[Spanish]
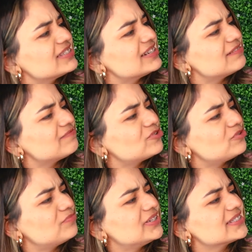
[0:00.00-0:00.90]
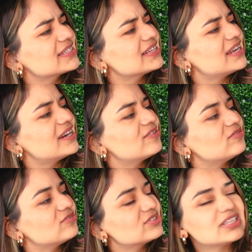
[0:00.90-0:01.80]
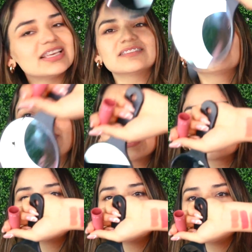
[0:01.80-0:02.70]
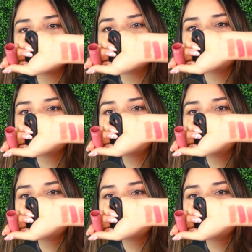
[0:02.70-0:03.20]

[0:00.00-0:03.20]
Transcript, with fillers: que sería un poco más claro. Sí, es más claro.